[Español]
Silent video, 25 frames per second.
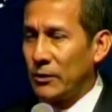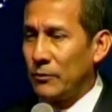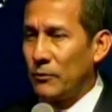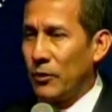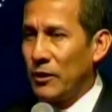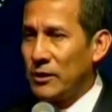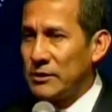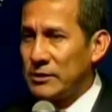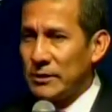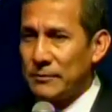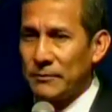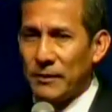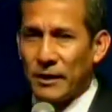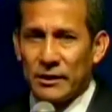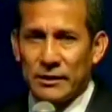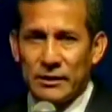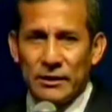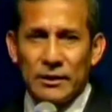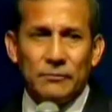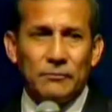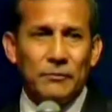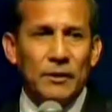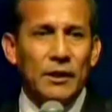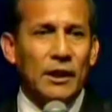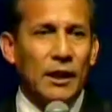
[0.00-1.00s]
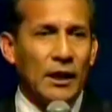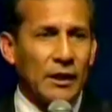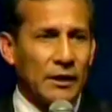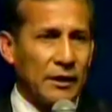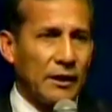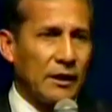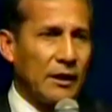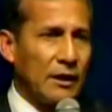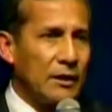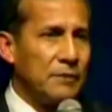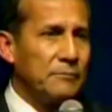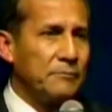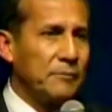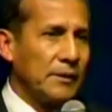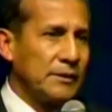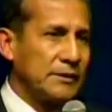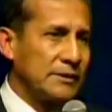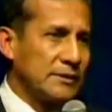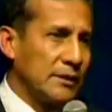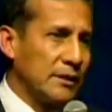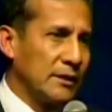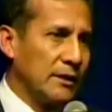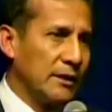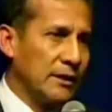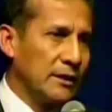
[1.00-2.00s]
como dice Martín, mi carrera la
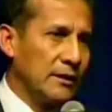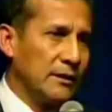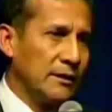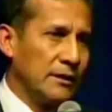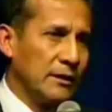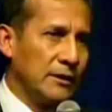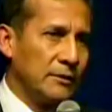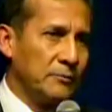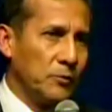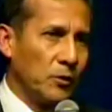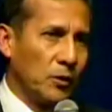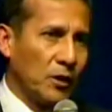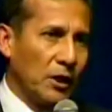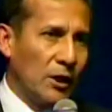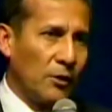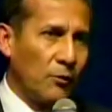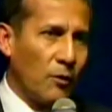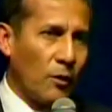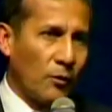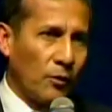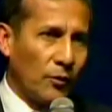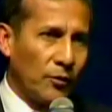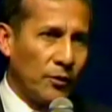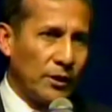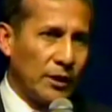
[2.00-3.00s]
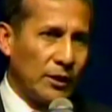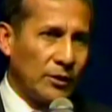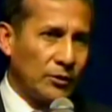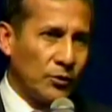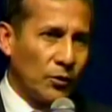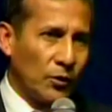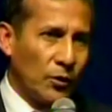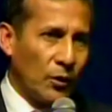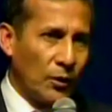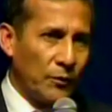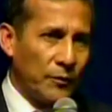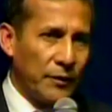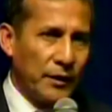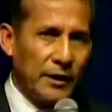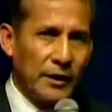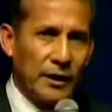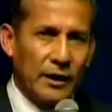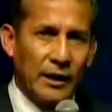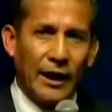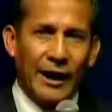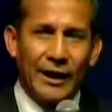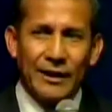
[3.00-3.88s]
empecé en Moquegua cuando era todavía